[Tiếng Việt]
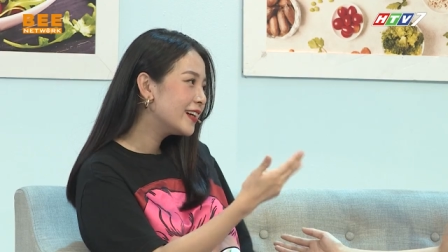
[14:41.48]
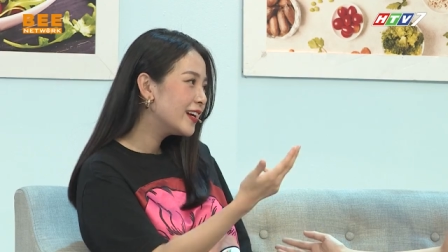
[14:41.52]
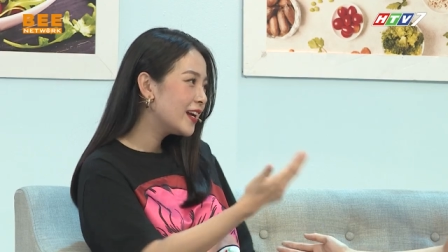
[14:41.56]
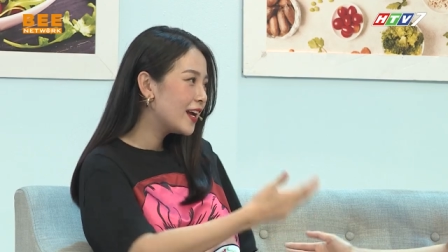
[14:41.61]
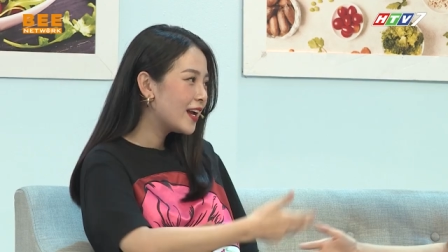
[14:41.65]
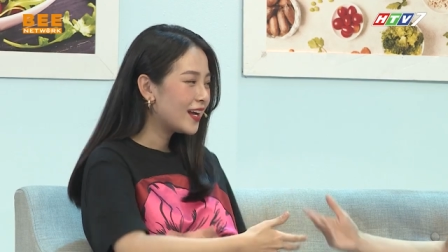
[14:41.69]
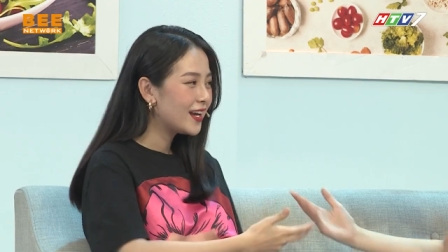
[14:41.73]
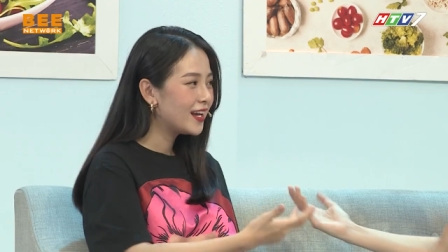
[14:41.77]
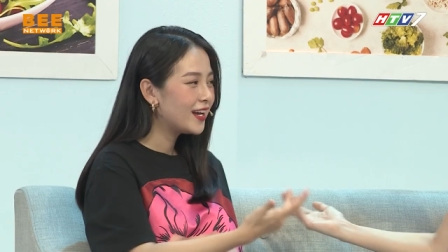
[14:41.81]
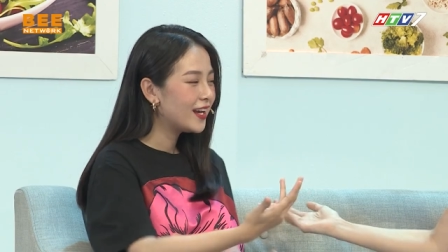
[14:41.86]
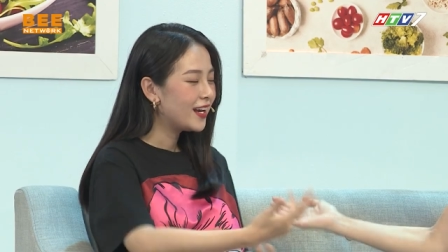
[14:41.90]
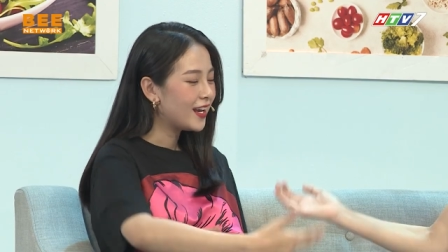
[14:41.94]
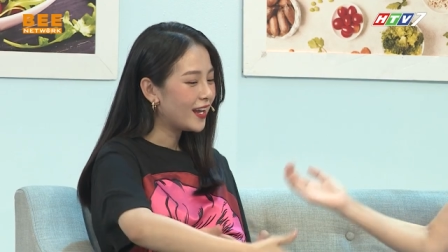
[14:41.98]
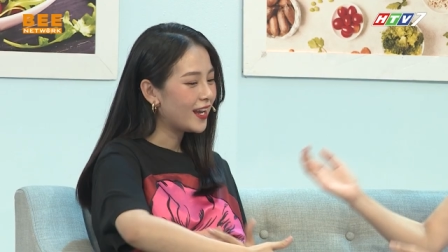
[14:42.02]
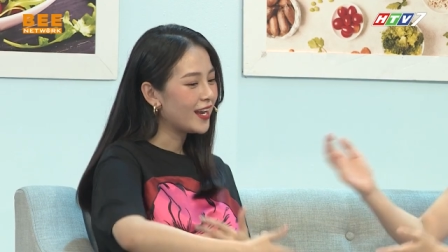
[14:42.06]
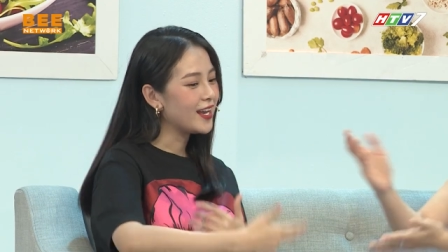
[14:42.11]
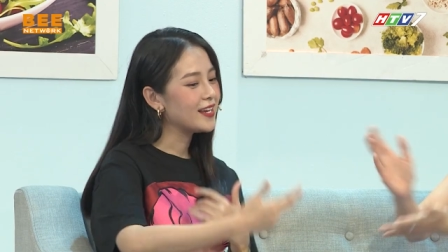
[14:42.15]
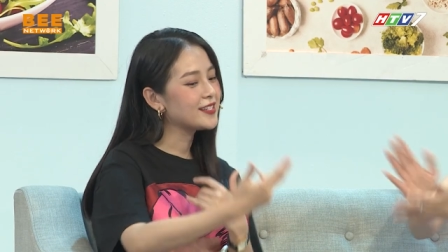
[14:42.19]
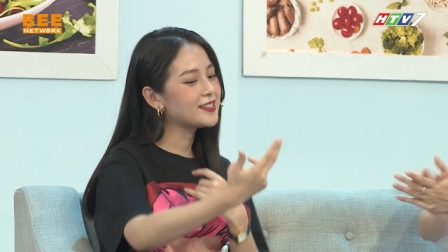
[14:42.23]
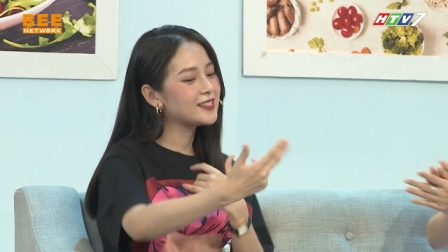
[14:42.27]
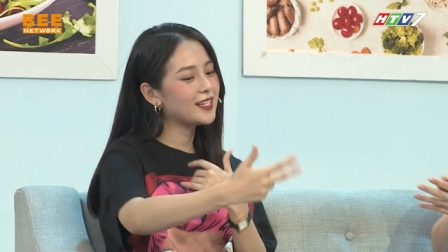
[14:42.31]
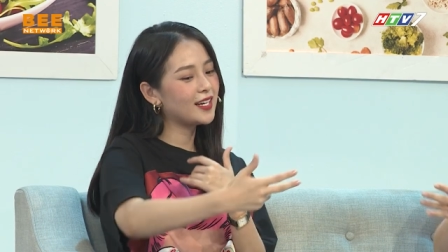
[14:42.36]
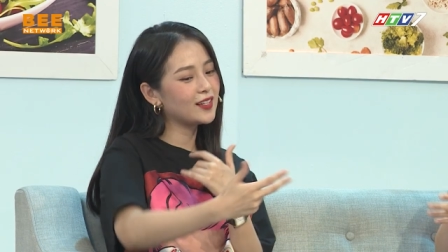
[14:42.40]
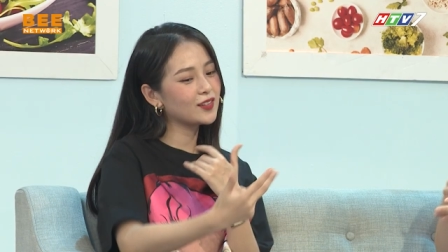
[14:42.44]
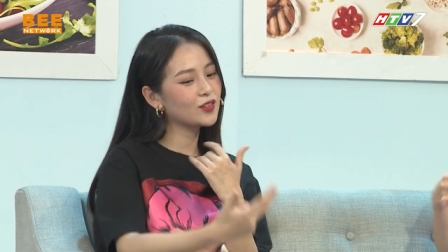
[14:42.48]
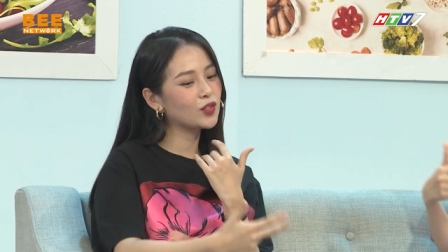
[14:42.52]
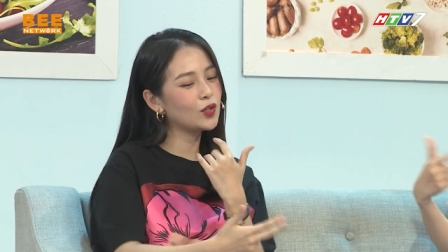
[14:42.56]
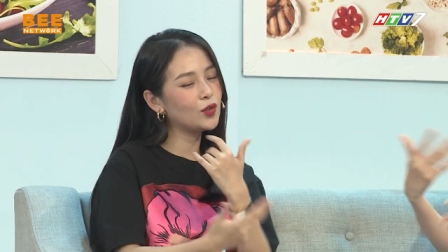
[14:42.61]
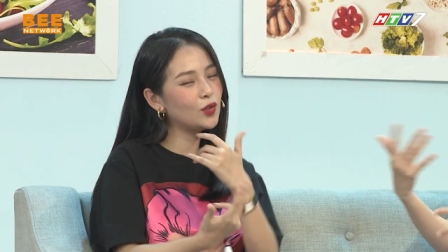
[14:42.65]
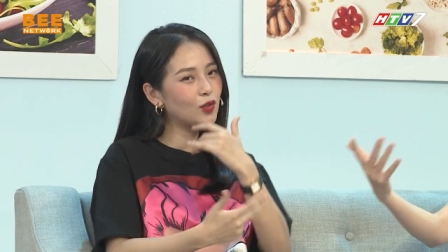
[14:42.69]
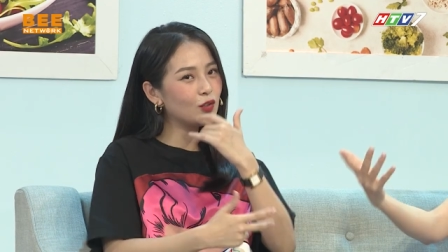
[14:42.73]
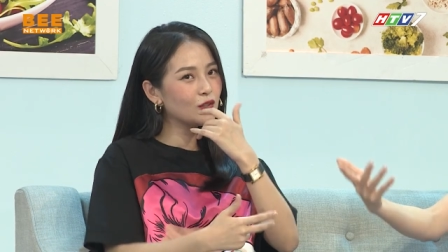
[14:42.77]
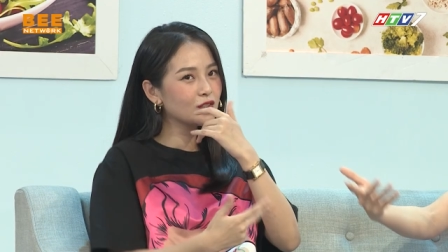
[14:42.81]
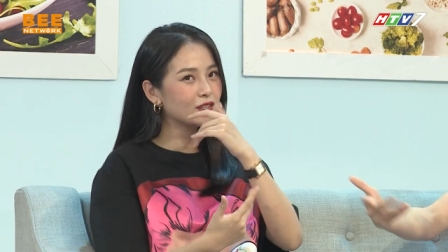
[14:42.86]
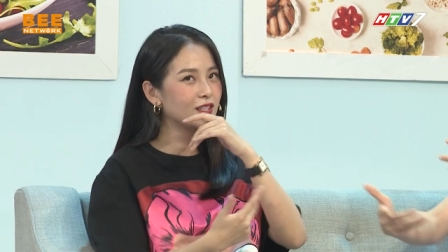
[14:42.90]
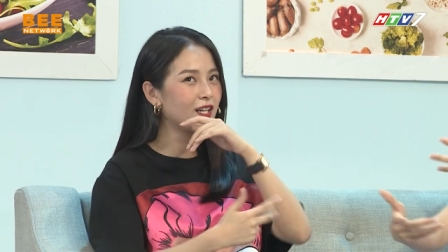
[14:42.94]
à rap ok, hè sang
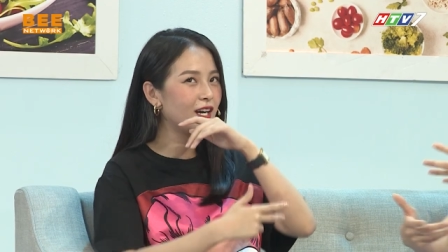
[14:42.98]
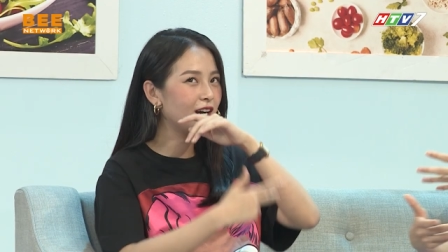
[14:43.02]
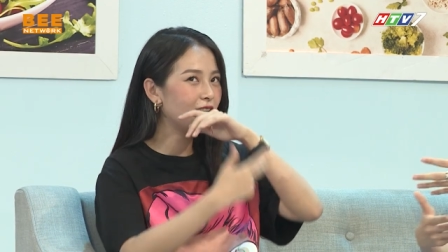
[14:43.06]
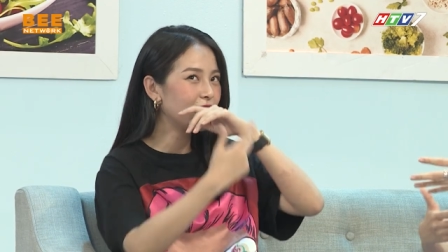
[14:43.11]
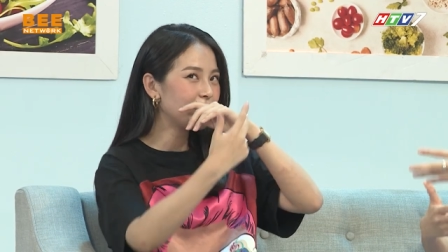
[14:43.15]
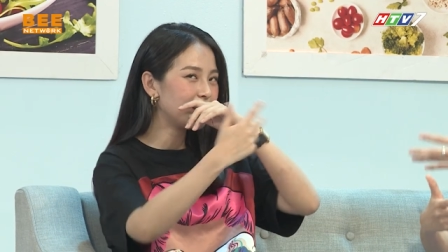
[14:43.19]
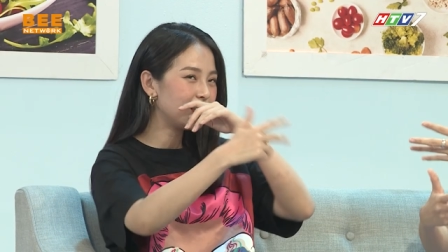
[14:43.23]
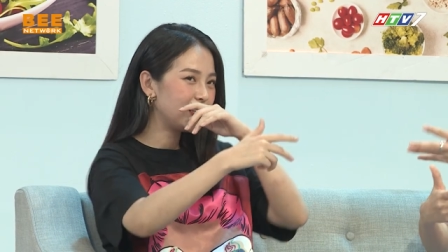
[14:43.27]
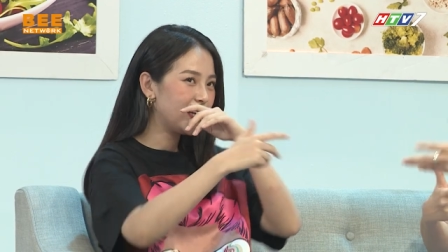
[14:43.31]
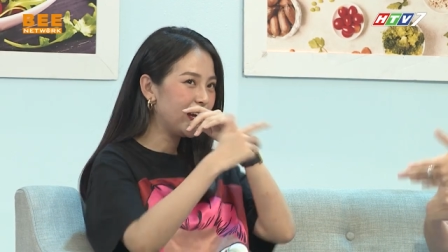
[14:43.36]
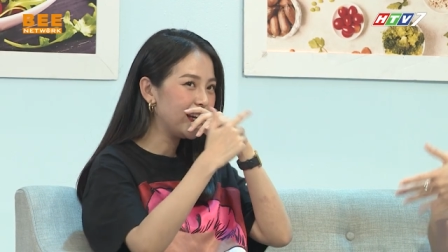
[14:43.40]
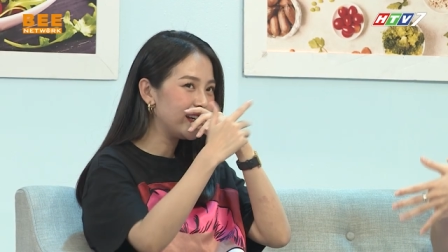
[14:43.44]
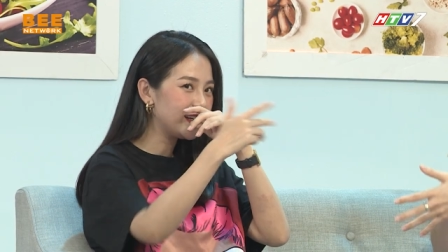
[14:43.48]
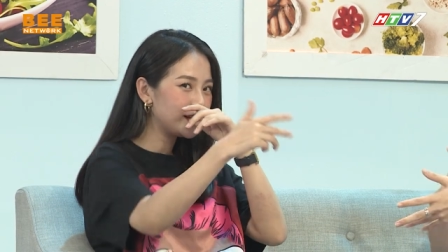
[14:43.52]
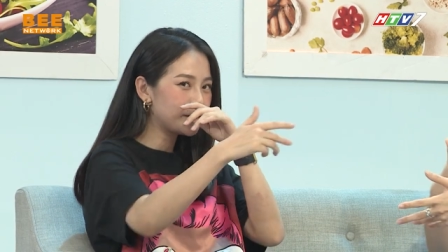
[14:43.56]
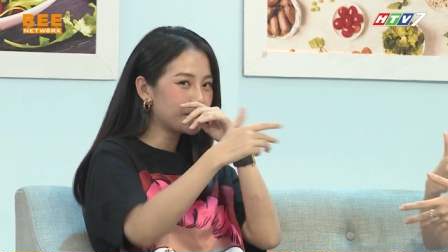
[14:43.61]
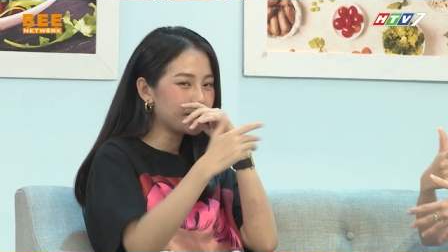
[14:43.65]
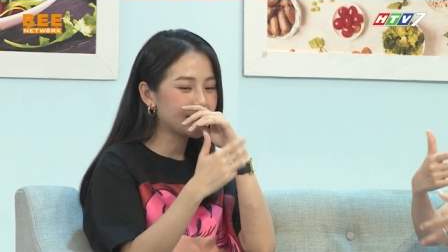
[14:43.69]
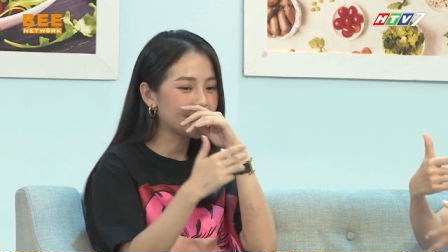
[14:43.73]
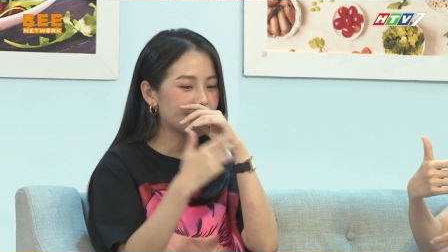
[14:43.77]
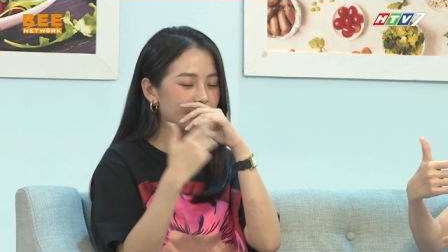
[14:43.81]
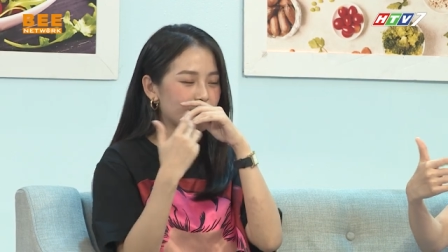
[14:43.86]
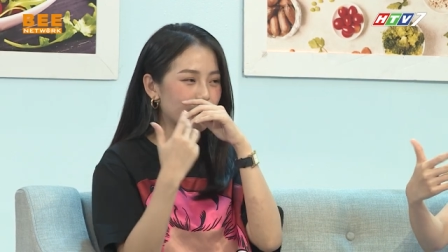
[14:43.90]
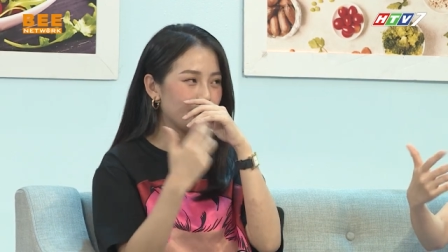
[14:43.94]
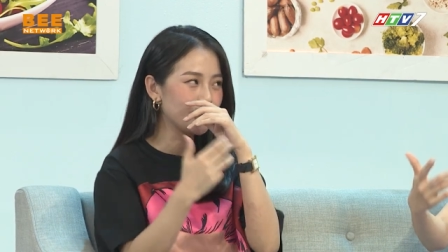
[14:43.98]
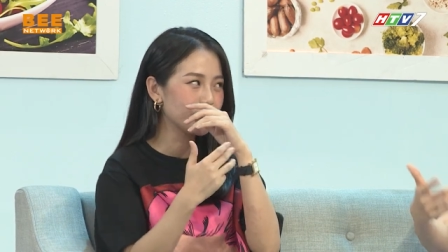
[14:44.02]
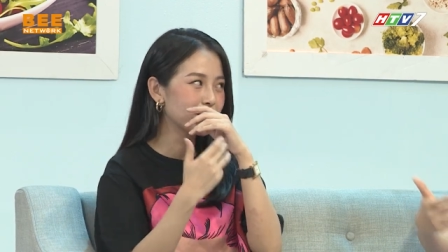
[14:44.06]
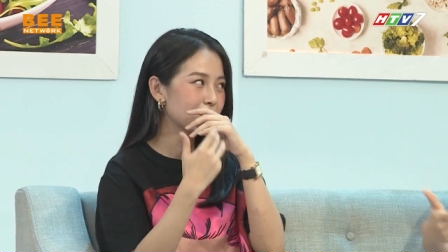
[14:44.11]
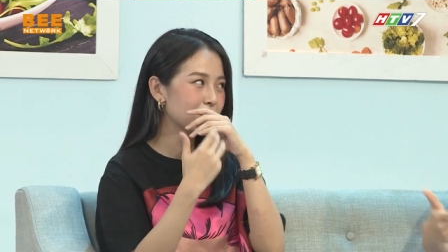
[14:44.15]
thu tới yeah. yo, yo.